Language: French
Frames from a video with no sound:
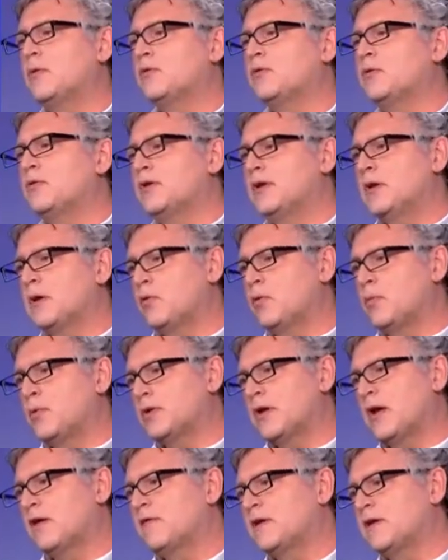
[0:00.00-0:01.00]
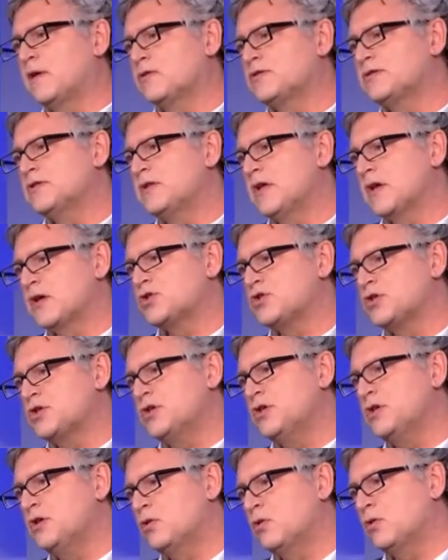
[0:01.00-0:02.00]
de dire qu'on peut travailler en
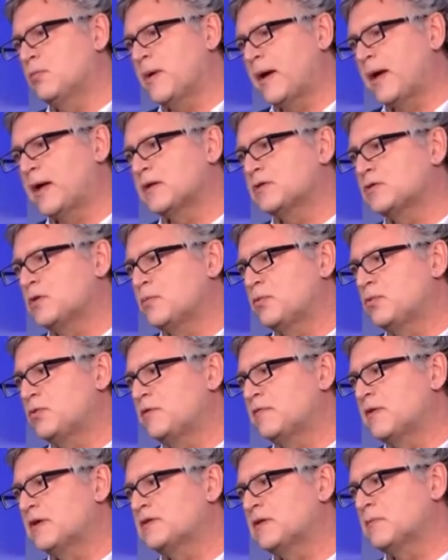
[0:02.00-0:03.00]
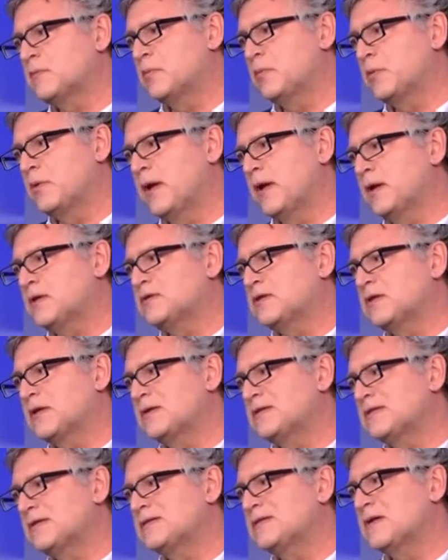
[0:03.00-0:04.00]
synergie, que par exemple, l'université populaire, c'est
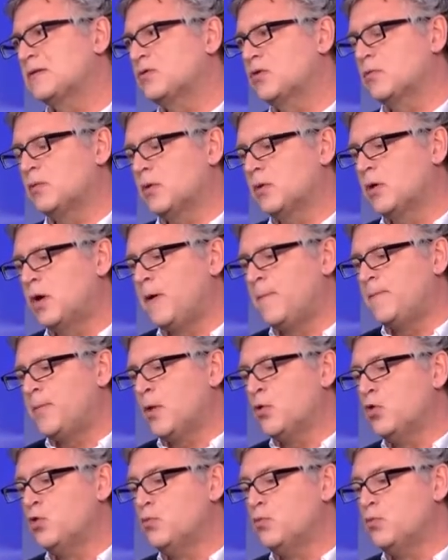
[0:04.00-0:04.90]
très exactement une